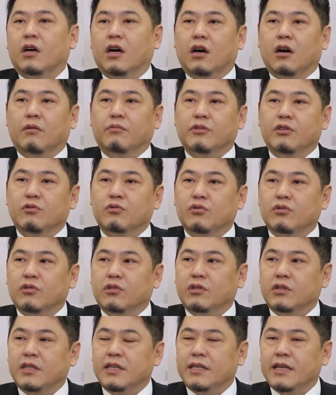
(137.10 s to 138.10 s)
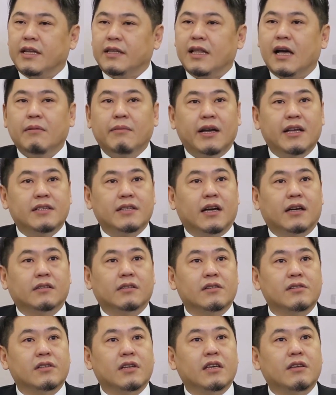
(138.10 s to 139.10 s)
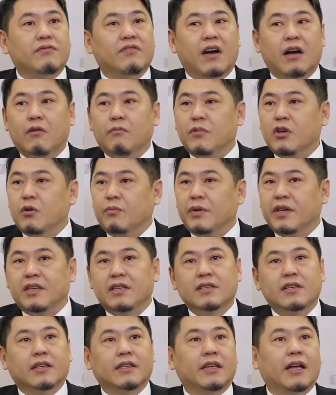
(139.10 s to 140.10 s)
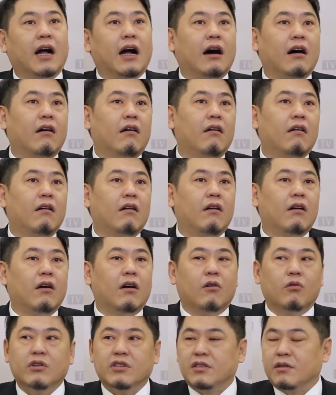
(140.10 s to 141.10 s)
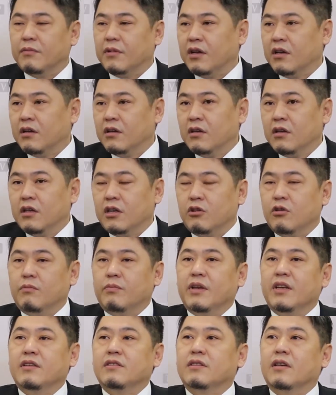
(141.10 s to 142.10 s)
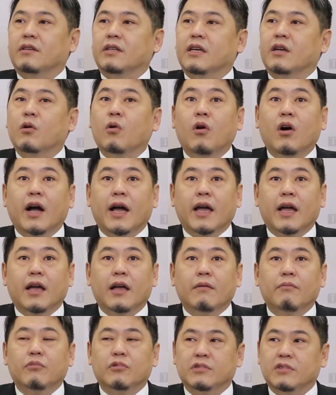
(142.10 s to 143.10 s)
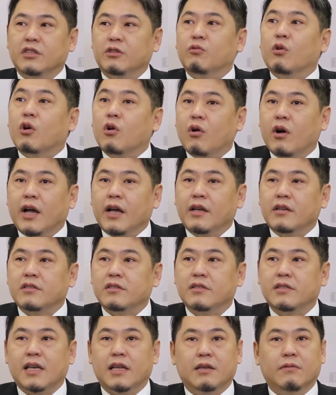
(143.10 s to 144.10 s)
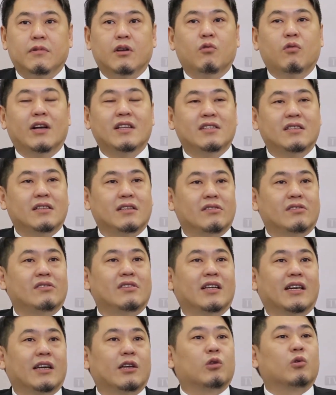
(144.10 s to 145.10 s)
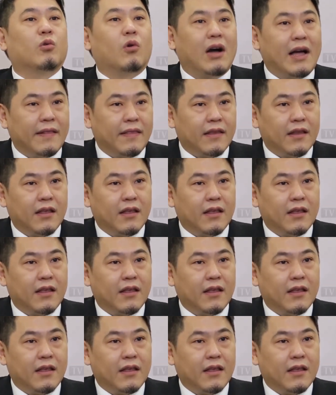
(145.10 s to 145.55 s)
啊，比如说现在大卖场的生意反而没有便利商店好，为什么？因为便利商店快，不是因为快，是在里面环境的时间可以短，